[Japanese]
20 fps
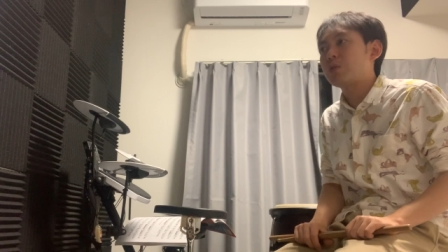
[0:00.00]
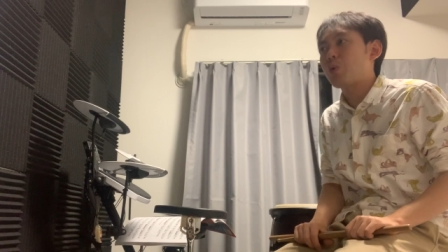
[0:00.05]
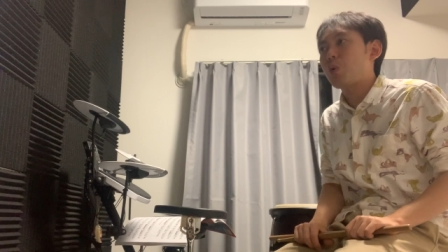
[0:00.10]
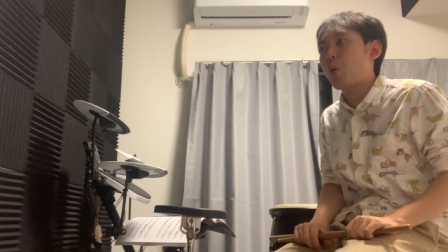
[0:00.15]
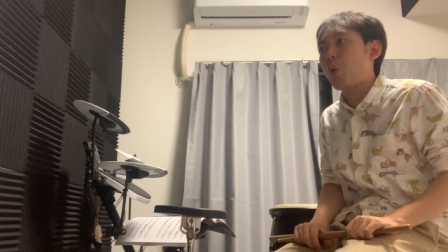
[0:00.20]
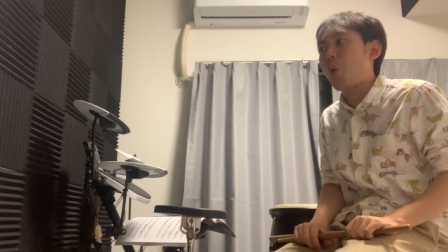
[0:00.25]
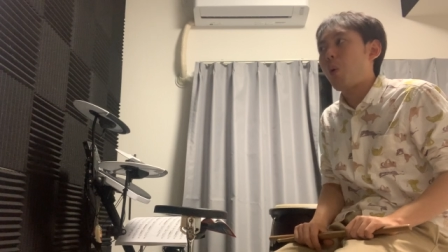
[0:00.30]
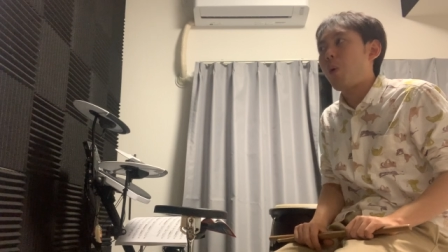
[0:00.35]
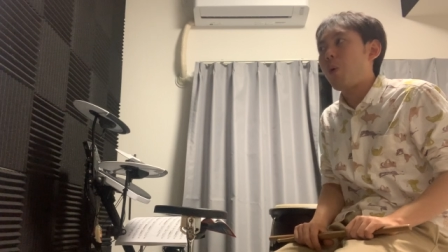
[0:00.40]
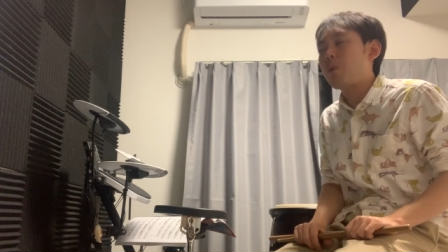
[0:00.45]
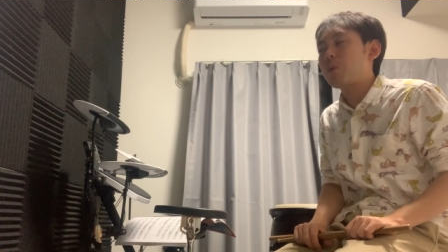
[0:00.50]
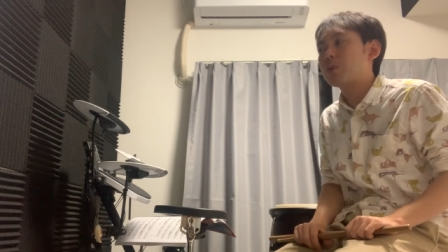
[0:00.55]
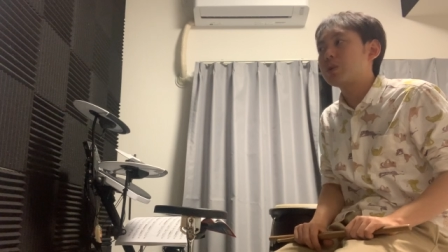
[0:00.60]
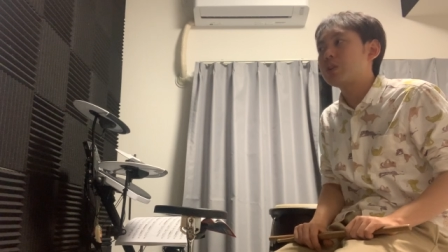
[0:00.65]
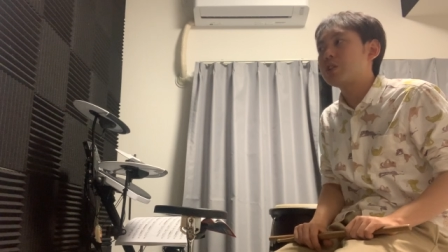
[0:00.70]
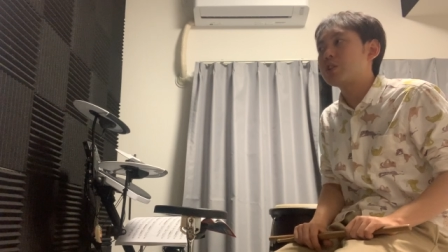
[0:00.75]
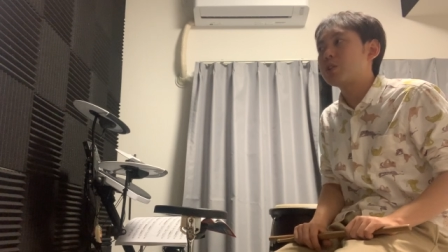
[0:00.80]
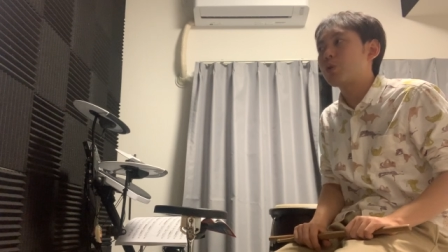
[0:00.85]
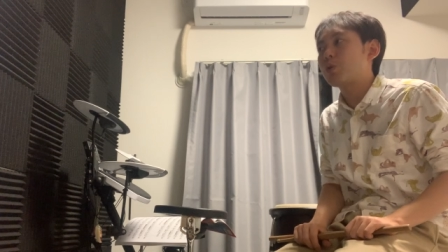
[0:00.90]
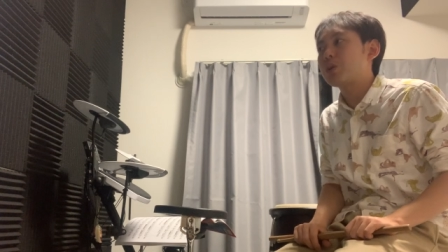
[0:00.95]
と、
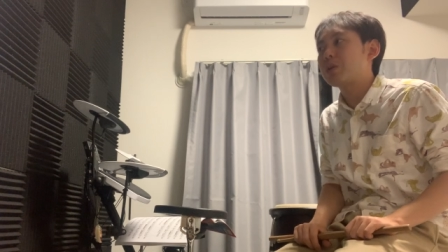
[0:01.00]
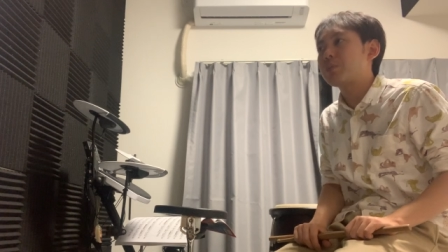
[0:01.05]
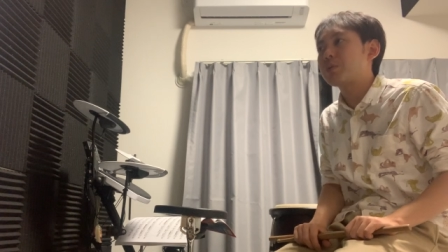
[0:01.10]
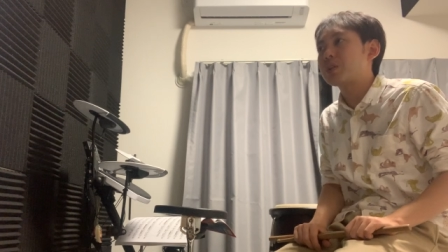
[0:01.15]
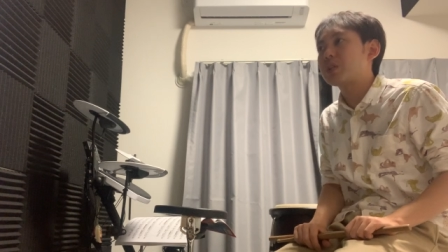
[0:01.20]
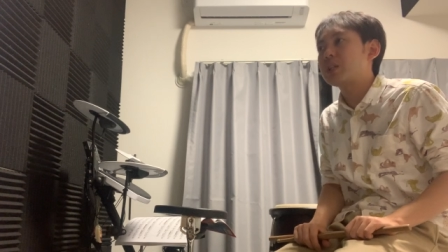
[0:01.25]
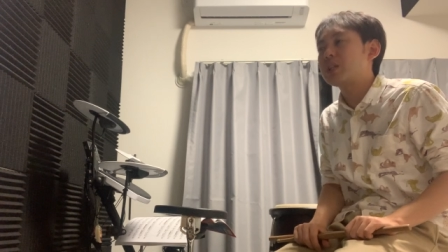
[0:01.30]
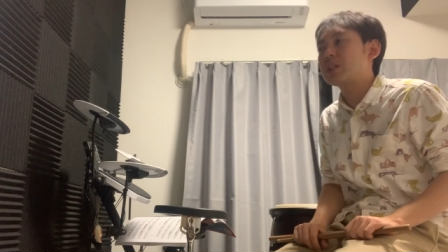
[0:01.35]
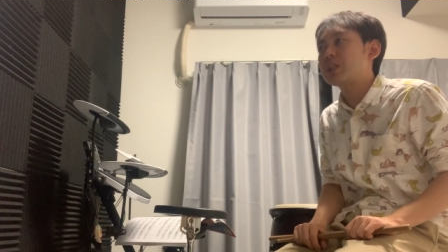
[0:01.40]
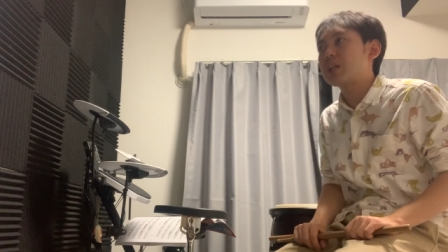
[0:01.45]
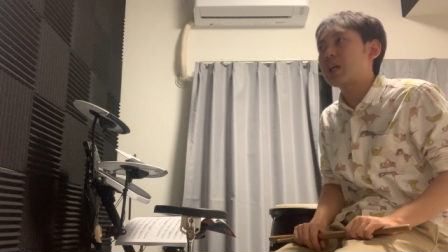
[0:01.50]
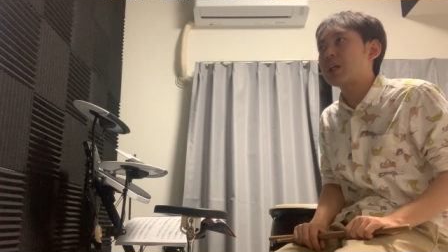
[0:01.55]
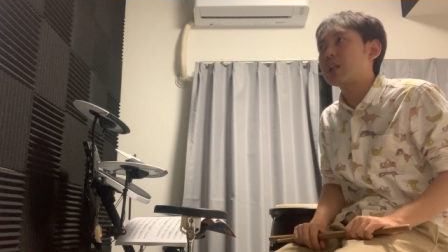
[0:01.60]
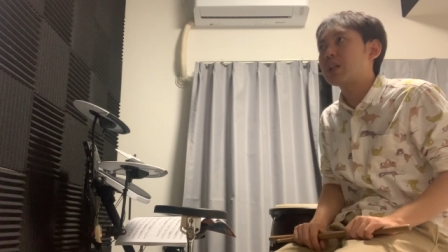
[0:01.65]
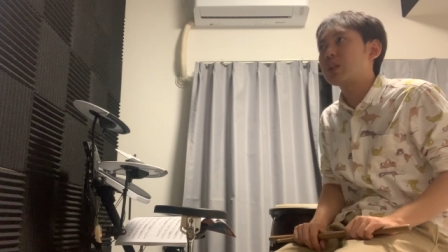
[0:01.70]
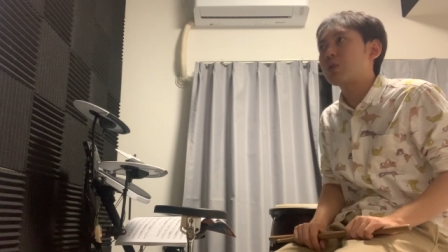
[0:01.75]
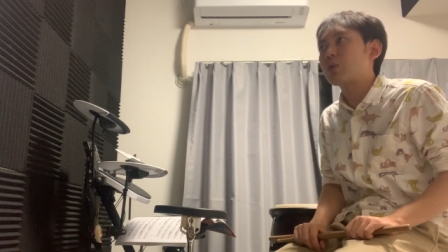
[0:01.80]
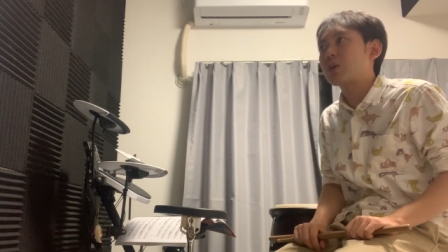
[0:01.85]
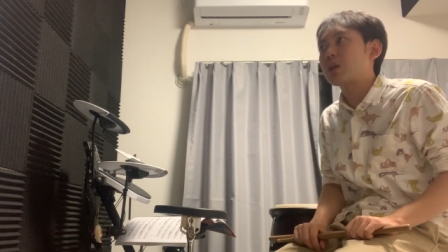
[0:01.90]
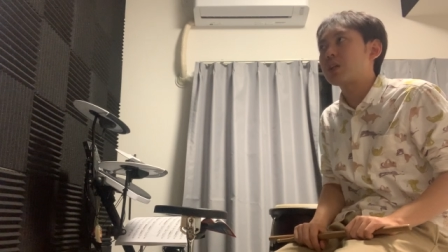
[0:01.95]
師匠にも聞いたり
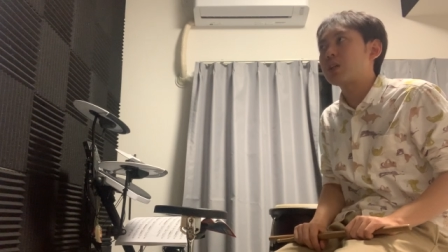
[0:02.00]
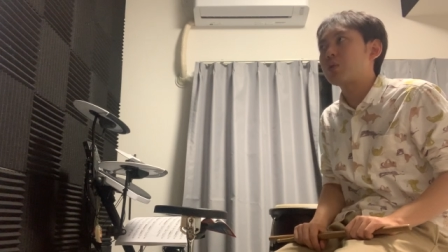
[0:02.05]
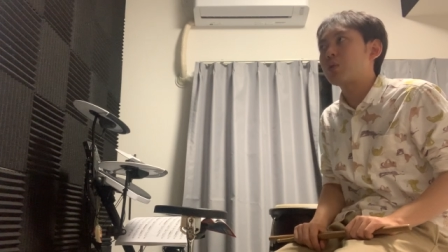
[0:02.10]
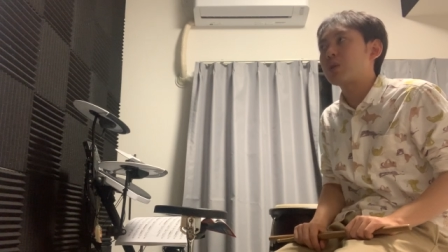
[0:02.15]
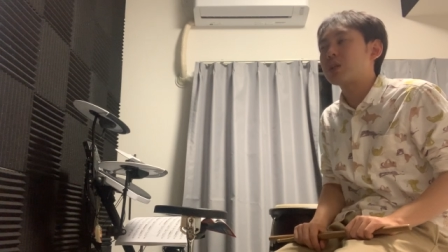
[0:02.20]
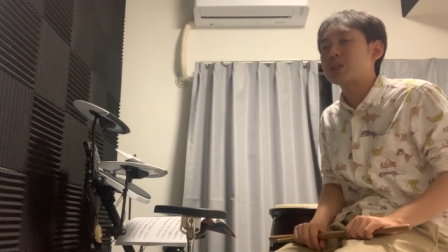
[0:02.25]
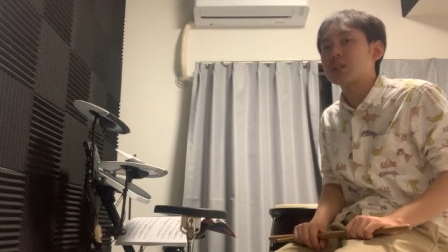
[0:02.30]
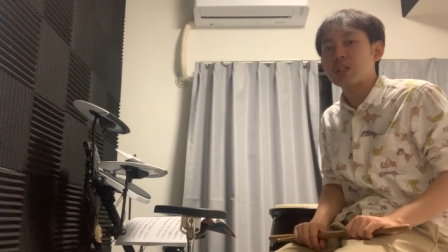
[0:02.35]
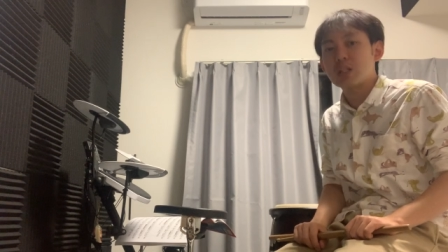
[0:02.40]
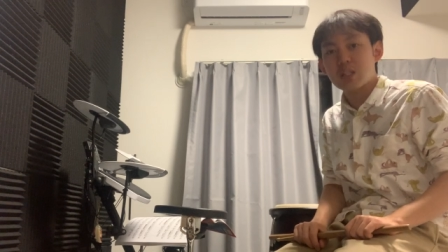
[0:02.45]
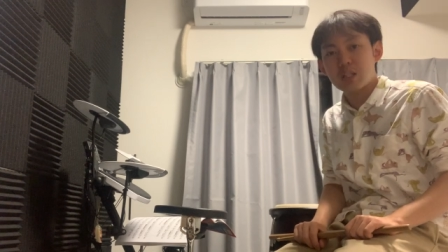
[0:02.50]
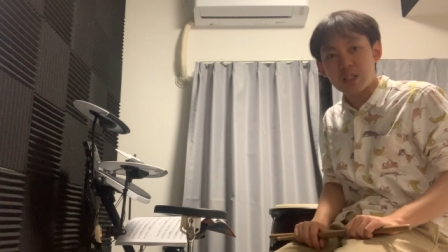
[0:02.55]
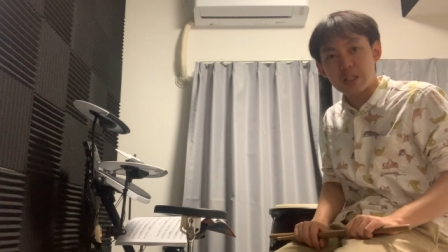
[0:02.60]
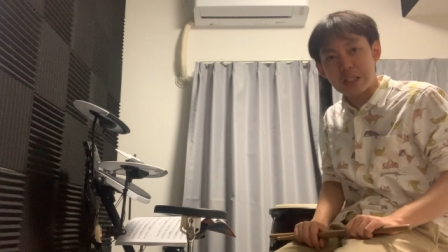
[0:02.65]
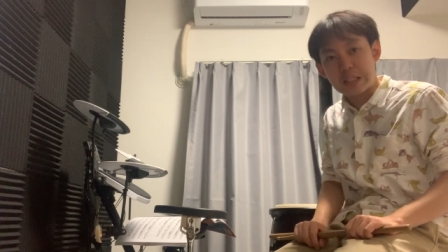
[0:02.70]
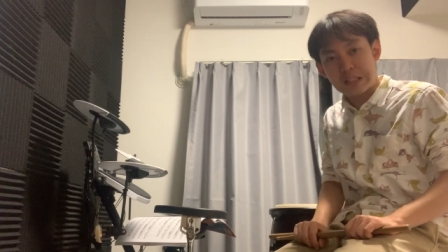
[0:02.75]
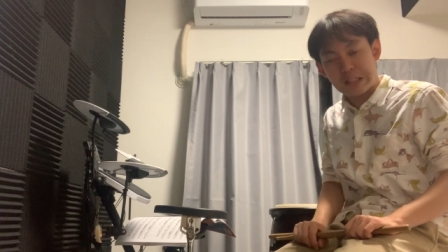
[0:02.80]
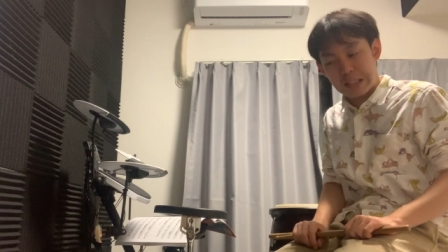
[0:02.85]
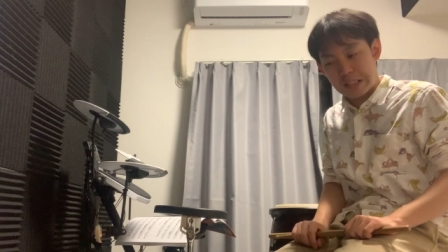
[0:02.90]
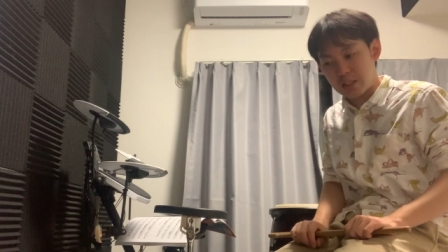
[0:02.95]
だとか、いろんな先生
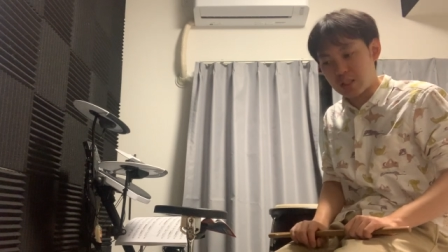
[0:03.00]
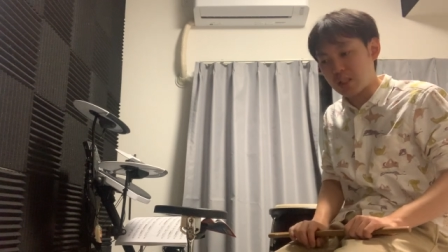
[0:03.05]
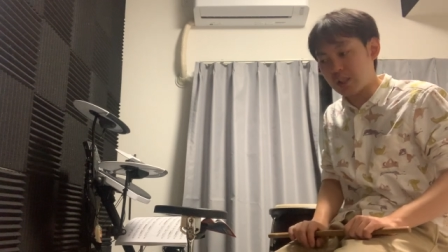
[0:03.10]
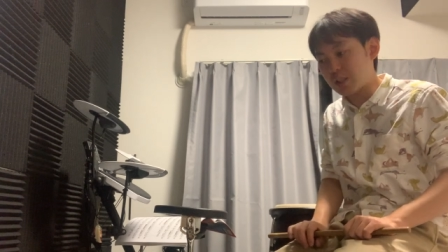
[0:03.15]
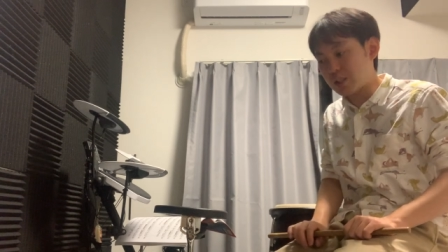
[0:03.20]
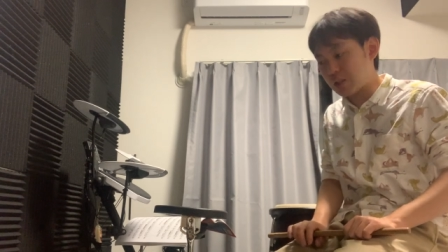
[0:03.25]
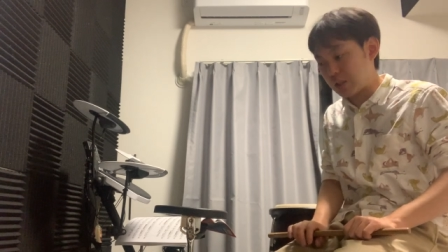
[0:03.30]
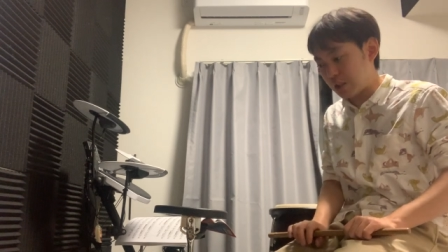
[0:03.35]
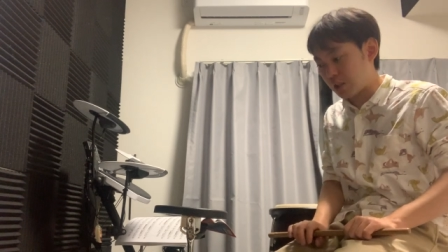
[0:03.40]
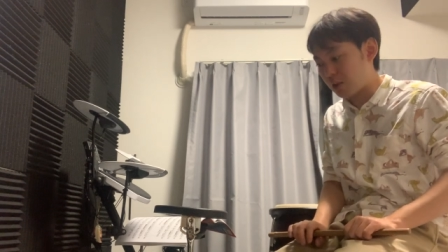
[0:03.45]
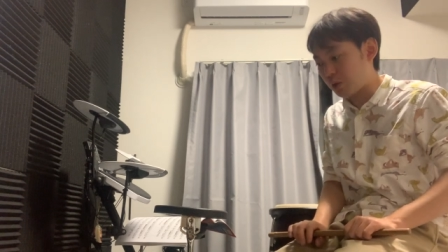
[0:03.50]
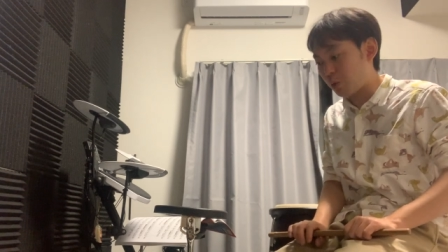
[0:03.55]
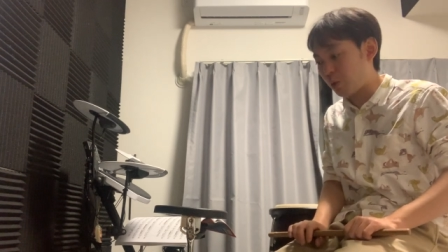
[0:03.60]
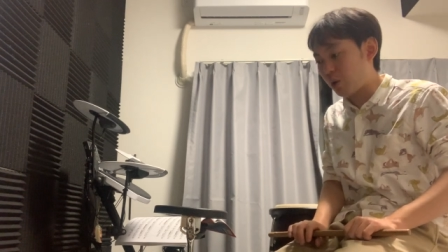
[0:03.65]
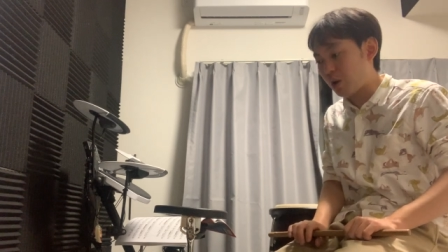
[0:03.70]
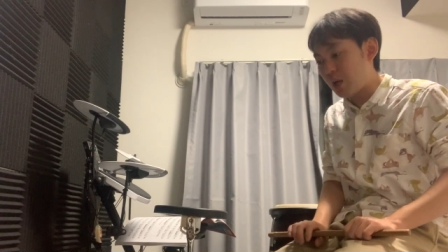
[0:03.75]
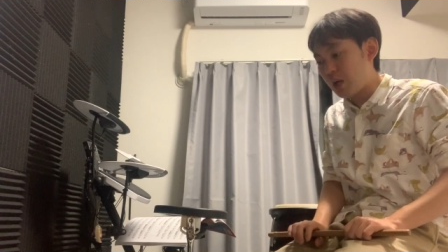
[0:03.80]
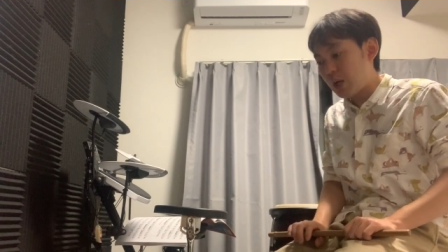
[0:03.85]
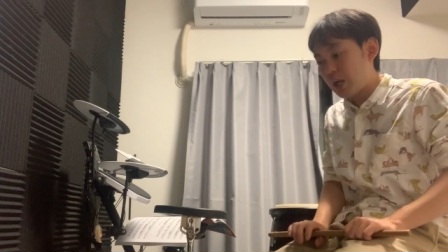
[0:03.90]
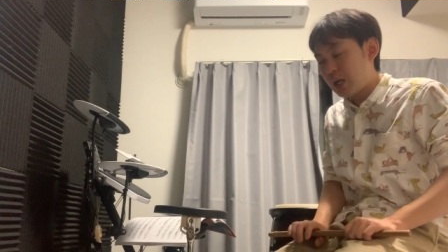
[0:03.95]
聞いたりしたんですけど、